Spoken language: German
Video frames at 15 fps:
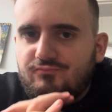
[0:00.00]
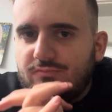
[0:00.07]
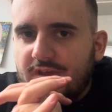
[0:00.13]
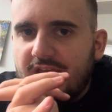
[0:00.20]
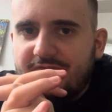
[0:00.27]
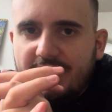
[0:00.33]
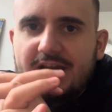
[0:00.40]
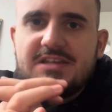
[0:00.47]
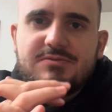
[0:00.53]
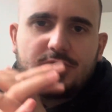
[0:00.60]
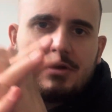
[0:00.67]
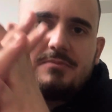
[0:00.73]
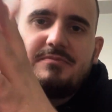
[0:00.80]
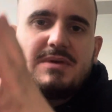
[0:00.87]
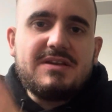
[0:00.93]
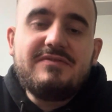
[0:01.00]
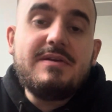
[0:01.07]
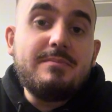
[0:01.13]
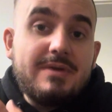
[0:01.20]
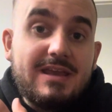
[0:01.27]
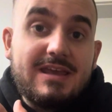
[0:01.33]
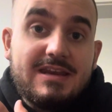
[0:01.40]
ich fange jetzt, oder mit
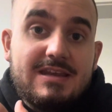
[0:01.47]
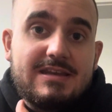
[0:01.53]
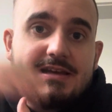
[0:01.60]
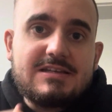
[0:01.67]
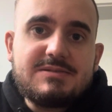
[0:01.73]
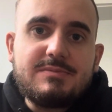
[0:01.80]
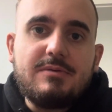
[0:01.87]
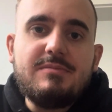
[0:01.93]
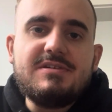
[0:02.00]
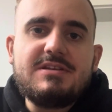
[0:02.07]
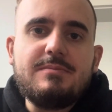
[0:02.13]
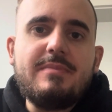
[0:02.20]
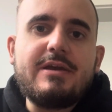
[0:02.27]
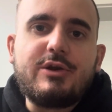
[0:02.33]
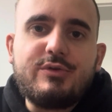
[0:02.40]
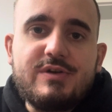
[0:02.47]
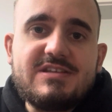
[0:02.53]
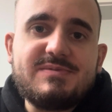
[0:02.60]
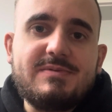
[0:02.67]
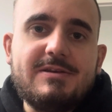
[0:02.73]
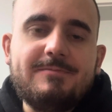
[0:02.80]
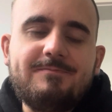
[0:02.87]
wem beginne ich erstmal? Mit dem
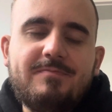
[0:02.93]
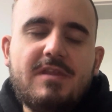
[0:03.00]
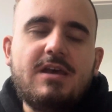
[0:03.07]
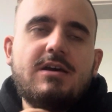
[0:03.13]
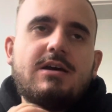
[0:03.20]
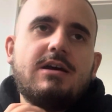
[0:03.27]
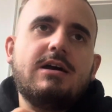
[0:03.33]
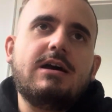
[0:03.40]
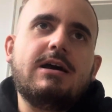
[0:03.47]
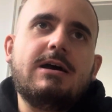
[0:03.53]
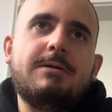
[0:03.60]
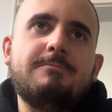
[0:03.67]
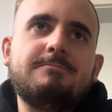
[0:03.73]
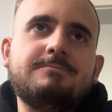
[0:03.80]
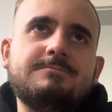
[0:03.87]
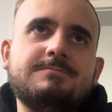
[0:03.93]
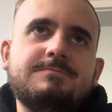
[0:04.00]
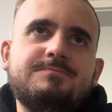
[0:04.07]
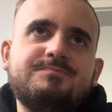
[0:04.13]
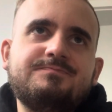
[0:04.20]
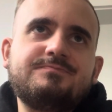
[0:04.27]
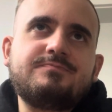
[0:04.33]
McCrispy. Ähm,
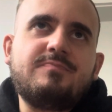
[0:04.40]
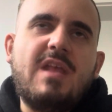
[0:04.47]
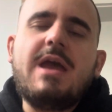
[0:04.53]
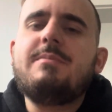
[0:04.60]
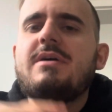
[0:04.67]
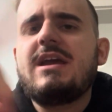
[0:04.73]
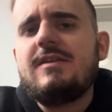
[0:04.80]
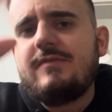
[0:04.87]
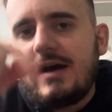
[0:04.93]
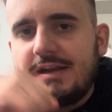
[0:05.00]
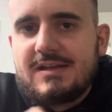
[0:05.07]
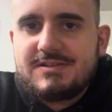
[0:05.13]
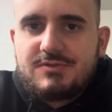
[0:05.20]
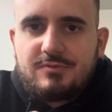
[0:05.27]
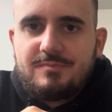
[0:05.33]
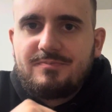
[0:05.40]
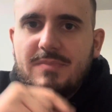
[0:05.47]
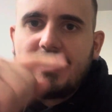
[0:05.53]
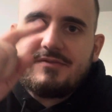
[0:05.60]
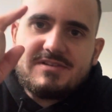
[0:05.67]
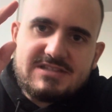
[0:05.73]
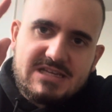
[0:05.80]
ne, beginnen wir andersrum.
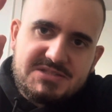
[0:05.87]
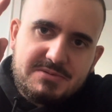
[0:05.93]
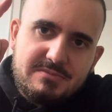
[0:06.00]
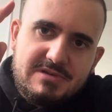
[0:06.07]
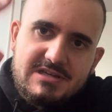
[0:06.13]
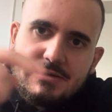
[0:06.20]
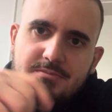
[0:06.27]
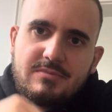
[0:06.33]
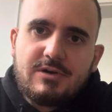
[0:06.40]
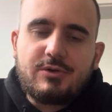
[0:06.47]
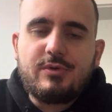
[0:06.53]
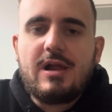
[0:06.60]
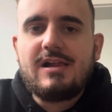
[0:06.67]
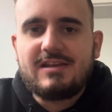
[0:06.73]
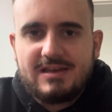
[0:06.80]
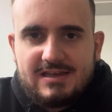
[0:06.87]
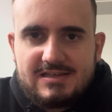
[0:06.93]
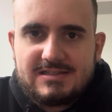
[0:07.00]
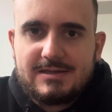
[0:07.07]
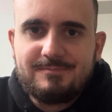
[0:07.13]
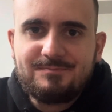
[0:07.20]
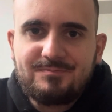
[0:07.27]
Machen wir es erstmal mit dem Royal
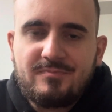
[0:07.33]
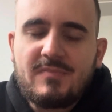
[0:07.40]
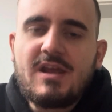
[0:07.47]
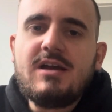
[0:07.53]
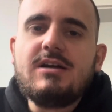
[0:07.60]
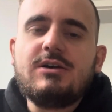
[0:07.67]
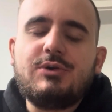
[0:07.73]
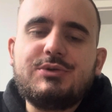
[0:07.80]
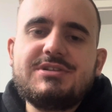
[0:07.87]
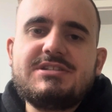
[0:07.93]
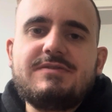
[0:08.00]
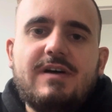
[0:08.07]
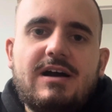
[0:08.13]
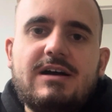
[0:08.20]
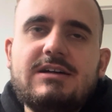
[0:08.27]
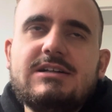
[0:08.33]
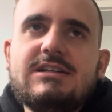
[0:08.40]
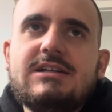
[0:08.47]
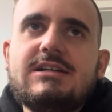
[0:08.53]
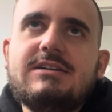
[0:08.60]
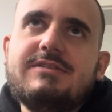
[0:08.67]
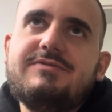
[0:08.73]
Käse. Und zwar
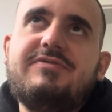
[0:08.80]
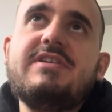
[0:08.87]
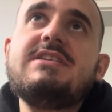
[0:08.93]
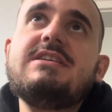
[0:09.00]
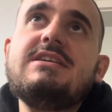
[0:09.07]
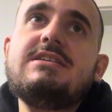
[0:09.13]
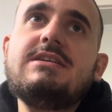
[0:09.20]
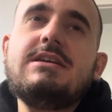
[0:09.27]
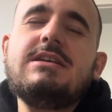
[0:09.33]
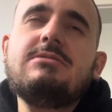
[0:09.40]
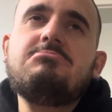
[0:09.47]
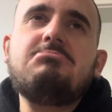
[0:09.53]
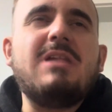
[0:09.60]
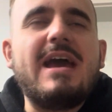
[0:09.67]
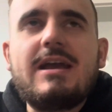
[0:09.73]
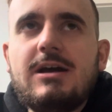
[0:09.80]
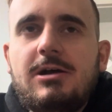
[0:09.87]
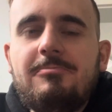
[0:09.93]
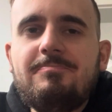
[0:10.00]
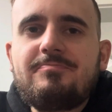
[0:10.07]
äh, finde ich ihn lecker,